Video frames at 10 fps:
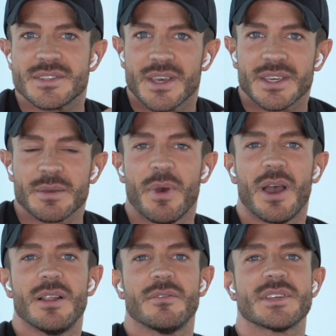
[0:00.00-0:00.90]
sage ich
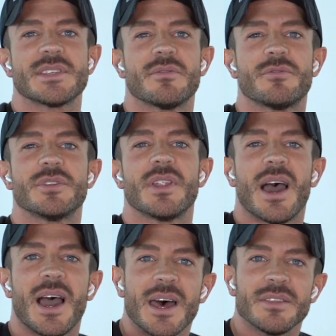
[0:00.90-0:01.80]
mal, was ihr für
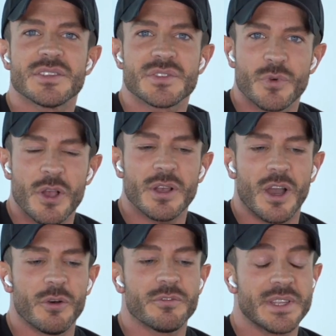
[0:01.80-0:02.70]
ein hartes
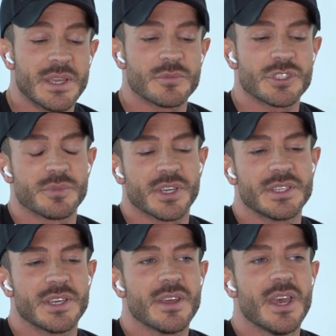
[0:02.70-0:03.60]
Workout, wenn ihr im Gym
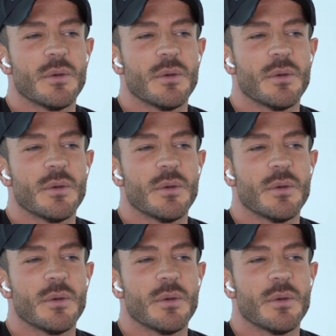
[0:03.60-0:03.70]
trainiert,